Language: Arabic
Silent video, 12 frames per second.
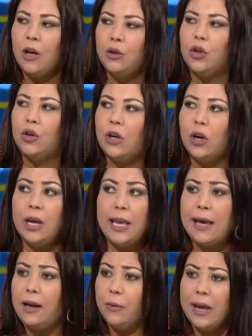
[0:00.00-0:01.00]
دونك
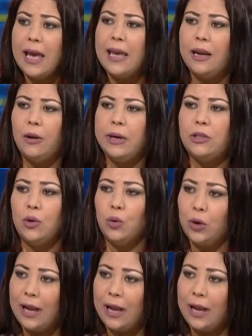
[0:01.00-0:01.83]
هي روايه هي روايتي الاولى